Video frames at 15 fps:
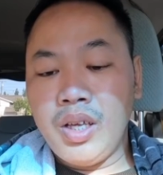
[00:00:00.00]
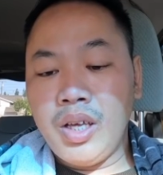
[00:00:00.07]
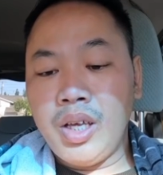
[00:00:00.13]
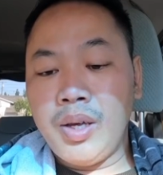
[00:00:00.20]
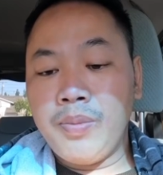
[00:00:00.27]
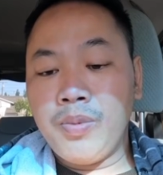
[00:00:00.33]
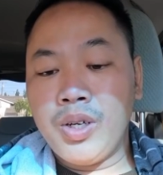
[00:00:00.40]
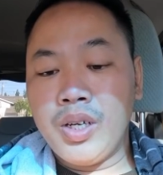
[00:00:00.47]

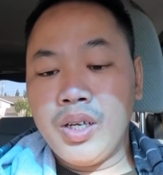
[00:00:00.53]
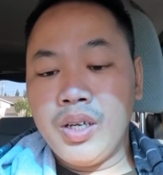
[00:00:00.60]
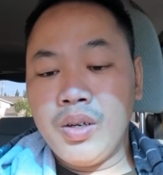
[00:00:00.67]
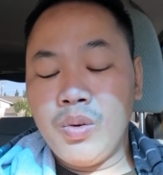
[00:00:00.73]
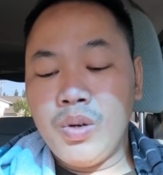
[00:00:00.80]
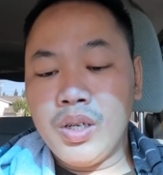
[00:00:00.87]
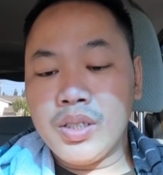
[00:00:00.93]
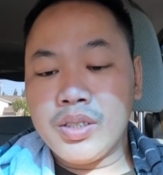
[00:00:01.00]
Em
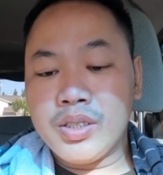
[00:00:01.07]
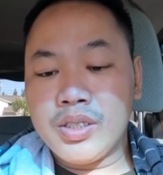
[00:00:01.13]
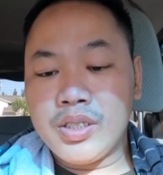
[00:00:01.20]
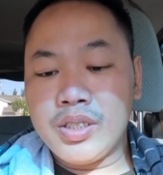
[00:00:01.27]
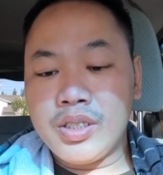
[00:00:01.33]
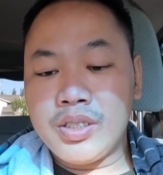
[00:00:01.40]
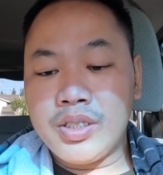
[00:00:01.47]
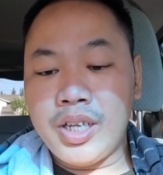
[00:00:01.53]
uh, Quốc
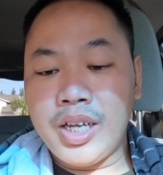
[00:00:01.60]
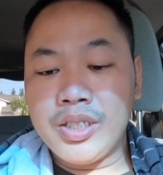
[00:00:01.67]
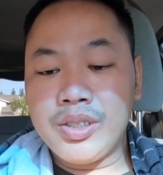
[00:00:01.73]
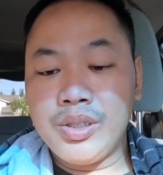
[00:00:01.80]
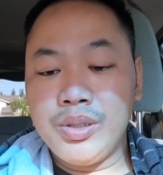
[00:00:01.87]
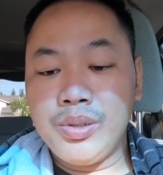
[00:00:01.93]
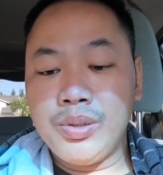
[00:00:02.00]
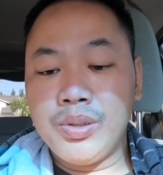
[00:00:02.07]

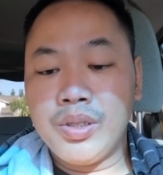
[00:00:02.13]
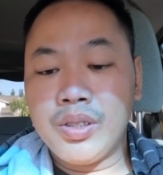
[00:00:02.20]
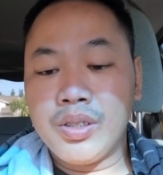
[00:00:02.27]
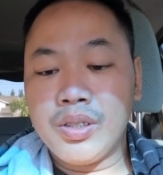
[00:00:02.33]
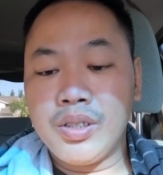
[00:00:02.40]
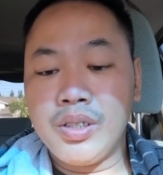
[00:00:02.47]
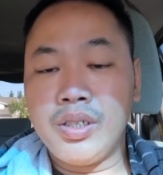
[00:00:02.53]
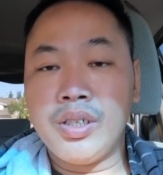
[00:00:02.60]
Tattoo,
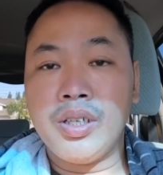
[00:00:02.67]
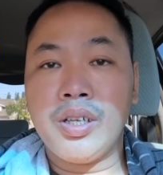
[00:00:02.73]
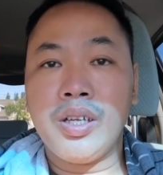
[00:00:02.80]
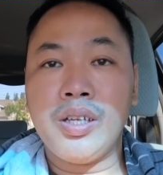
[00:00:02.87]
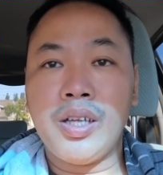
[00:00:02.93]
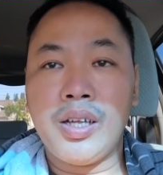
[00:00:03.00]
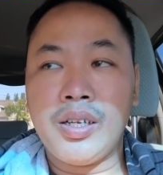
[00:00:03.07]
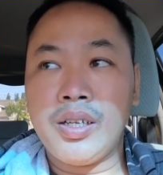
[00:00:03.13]
người
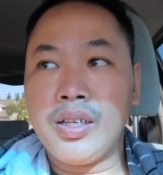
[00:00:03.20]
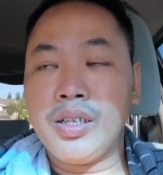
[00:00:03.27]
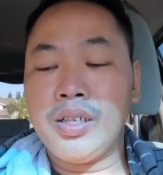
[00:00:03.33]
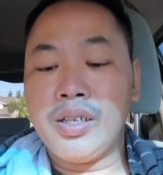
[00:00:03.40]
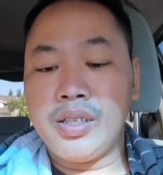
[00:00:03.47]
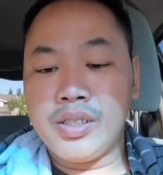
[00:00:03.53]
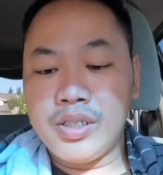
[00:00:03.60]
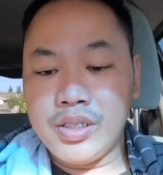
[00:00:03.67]
cái anh cái
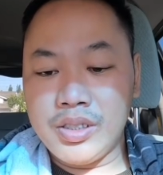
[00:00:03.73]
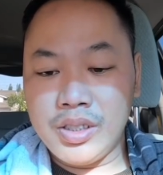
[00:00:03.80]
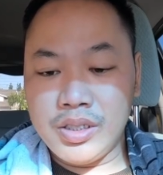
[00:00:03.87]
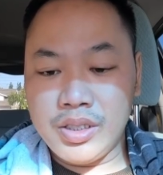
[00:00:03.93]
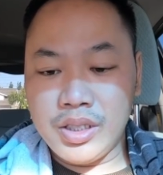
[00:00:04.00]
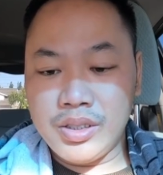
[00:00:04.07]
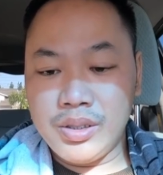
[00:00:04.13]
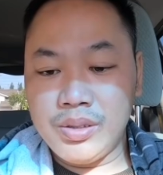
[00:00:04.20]
người này cho
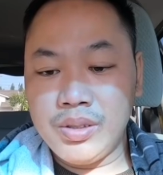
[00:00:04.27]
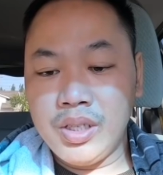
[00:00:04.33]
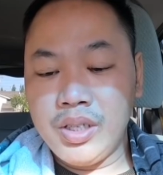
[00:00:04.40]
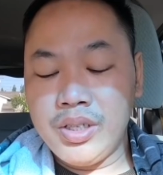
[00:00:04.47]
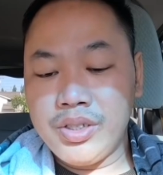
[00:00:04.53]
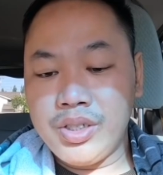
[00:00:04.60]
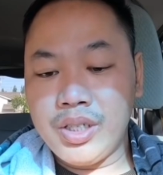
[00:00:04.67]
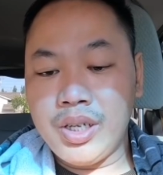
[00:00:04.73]
cho Tattoo
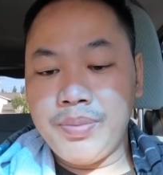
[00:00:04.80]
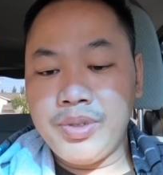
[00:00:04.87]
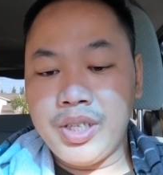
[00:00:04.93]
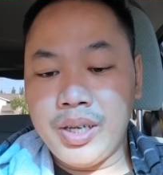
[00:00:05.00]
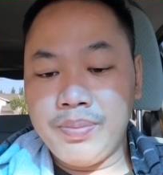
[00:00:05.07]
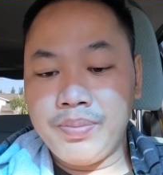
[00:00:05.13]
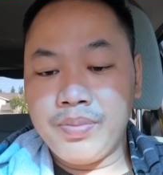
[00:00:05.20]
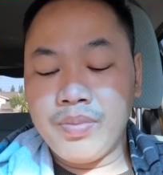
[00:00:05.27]
cho
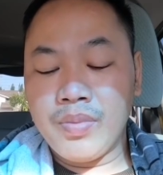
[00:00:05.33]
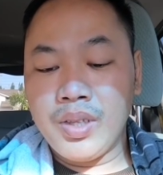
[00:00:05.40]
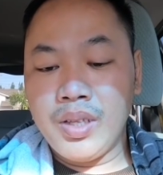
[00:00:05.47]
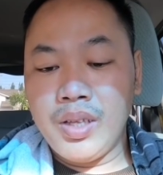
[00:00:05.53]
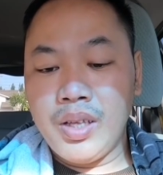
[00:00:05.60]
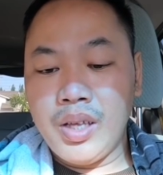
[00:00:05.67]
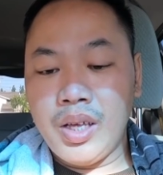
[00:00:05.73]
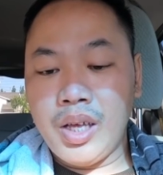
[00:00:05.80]
500.
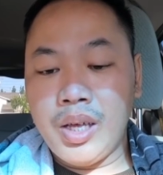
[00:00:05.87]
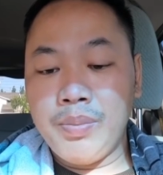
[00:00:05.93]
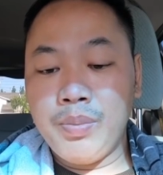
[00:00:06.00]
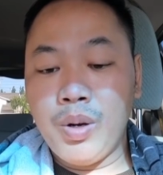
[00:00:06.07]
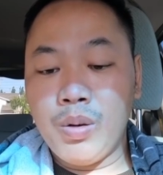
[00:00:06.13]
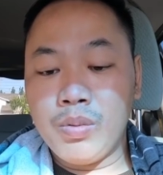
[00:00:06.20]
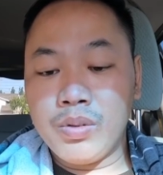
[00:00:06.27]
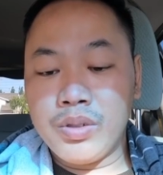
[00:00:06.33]

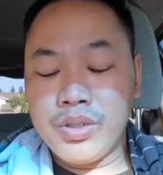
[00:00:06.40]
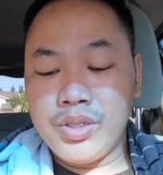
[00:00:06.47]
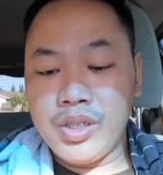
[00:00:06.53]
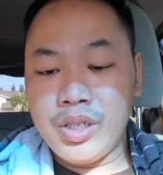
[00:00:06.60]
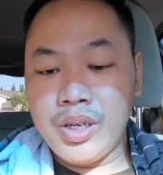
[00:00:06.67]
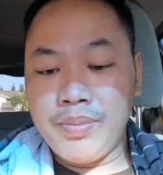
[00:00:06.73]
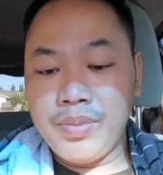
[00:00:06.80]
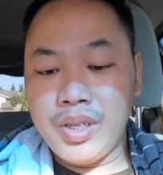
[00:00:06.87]
Em Bùng
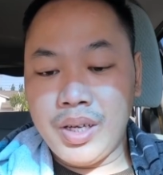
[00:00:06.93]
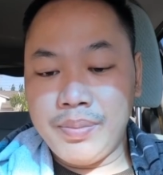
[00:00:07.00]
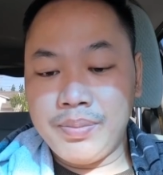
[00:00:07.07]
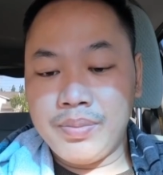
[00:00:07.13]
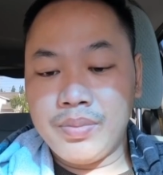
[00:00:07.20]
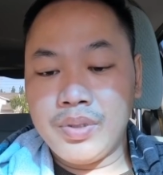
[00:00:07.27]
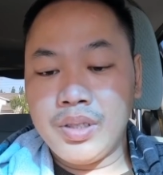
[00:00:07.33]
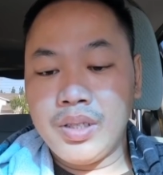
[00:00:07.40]
cho
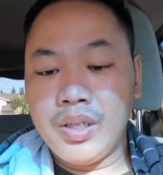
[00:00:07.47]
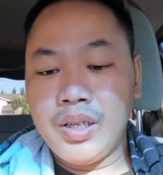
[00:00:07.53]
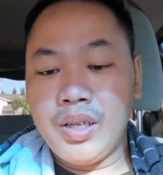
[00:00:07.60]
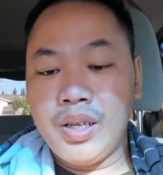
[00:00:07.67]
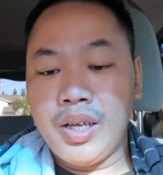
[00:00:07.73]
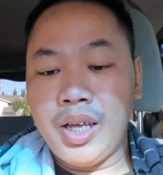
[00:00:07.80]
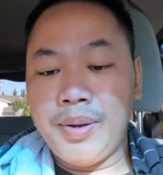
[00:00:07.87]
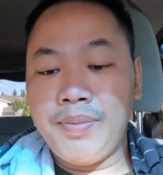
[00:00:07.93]
500.
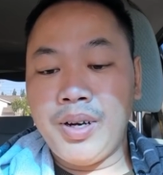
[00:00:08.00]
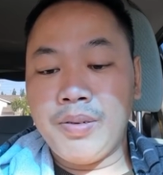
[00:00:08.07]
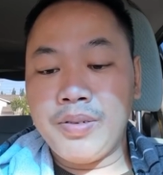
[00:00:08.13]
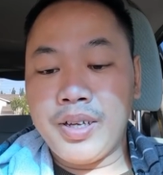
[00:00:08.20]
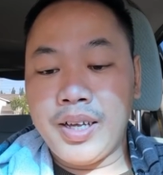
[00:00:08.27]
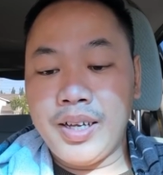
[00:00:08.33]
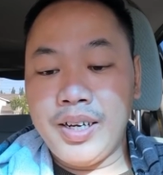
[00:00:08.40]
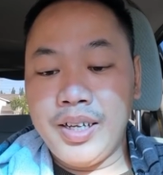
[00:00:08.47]
Em Lộc
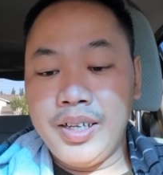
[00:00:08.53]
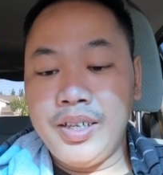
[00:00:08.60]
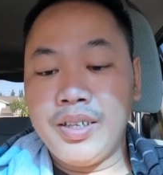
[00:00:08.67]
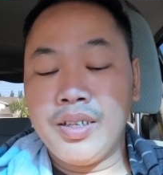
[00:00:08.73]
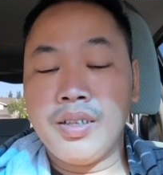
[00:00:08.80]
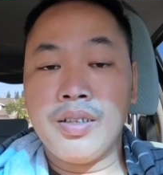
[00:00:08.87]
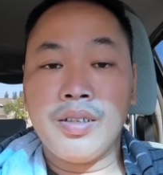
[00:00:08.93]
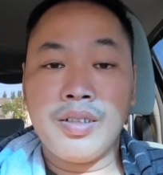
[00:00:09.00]
kali
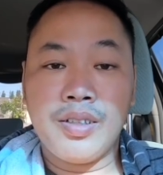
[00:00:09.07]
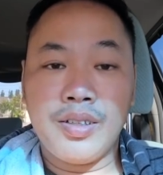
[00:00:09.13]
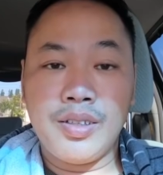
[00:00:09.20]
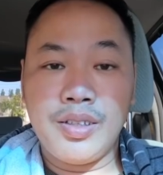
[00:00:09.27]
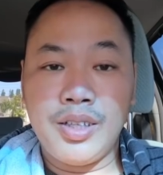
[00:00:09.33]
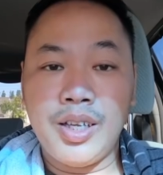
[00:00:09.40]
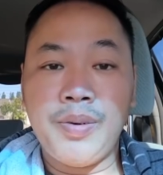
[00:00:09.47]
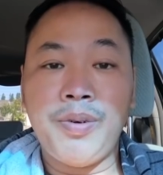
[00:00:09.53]

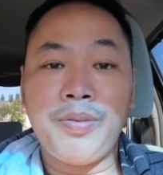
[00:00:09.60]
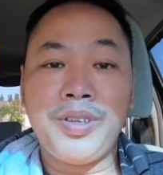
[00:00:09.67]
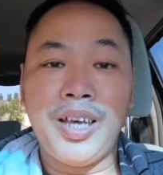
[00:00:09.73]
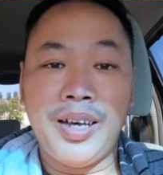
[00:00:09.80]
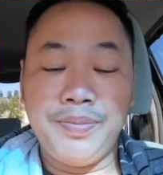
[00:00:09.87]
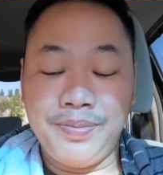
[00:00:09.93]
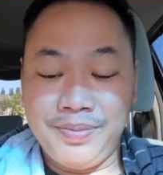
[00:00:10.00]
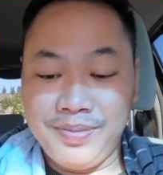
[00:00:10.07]
cho
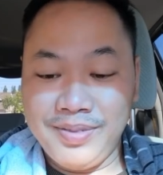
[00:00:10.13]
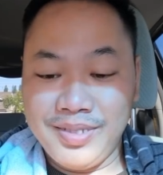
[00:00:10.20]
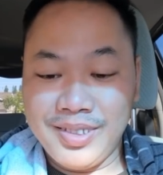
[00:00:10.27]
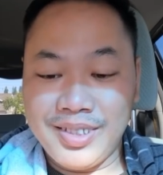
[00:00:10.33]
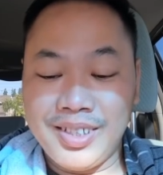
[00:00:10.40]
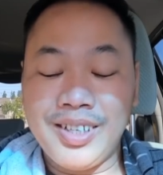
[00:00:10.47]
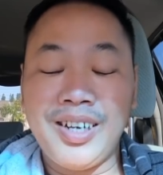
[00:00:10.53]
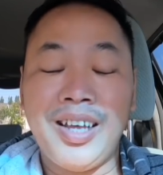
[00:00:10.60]
100.
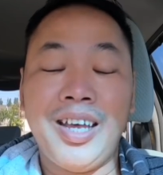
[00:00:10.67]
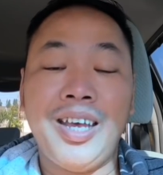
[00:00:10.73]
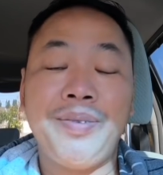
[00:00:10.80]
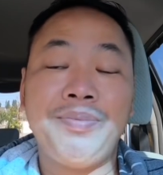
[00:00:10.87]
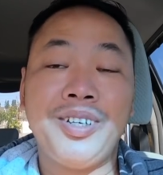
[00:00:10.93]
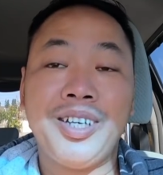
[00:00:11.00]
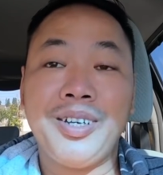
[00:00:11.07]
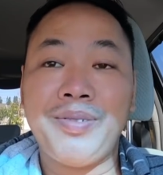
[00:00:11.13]
Tức là
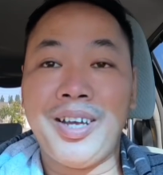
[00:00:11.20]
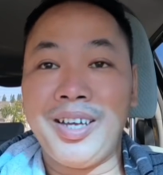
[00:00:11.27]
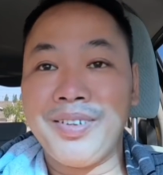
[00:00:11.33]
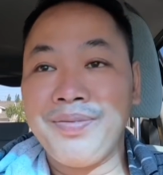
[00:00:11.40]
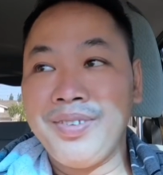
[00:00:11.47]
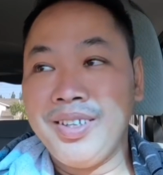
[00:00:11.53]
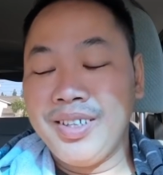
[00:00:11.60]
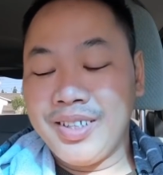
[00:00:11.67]
em đó các bạn.
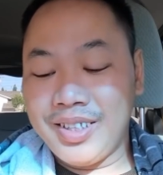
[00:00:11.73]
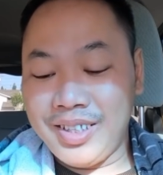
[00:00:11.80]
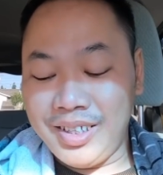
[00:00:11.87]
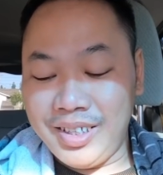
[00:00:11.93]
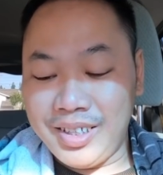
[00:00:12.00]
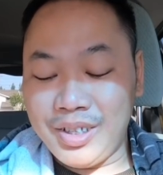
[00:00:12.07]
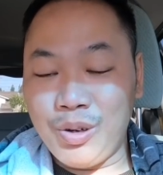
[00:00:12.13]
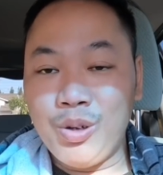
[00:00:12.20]

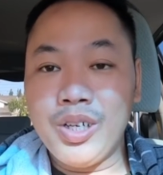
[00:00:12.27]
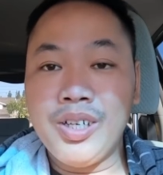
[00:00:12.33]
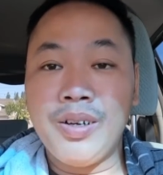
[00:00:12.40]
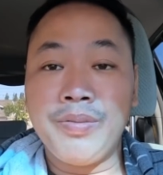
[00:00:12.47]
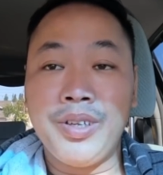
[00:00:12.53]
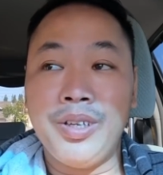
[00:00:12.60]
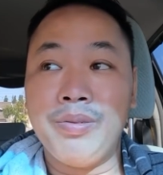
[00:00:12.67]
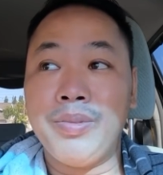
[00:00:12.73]
Thì à, của ít
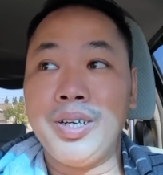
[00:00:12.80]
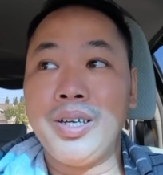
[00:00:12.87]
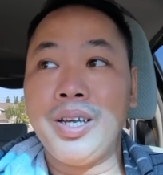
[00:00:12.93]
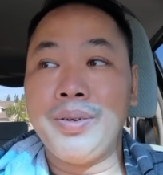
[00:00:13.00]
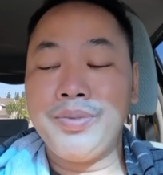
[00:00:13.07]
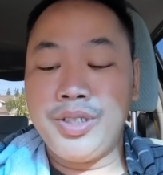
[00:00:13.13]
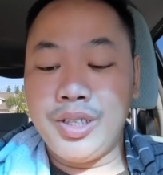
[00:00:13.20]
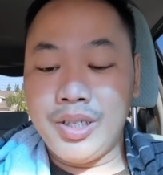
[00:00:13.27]
lòng nhiều mà
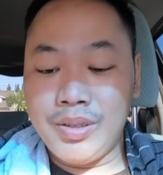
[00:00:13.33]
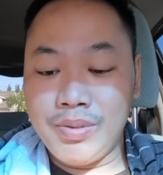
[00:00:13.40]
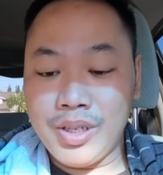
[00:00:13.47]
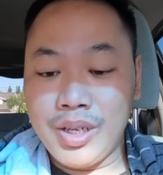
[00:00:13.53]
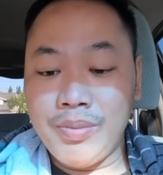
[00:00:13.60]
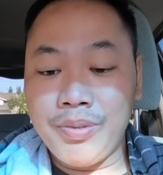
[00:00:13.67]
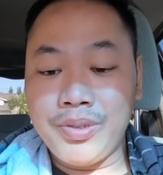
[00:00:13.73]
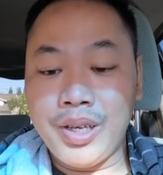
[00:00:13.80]
em cho
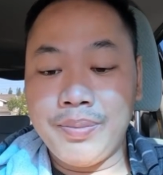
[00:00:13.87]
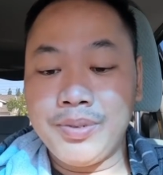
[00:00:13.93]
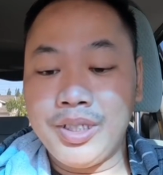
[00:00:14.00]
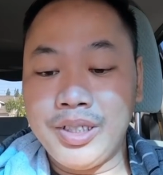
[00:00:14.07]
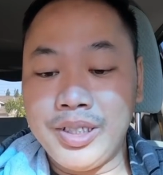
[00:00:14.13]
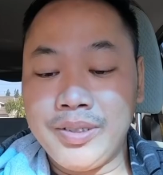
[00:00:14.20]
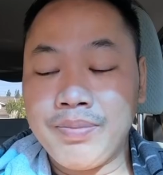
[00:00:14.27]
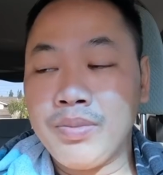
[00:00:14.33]
có 100
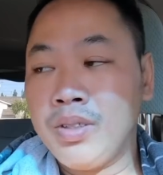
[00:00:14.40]
thôi.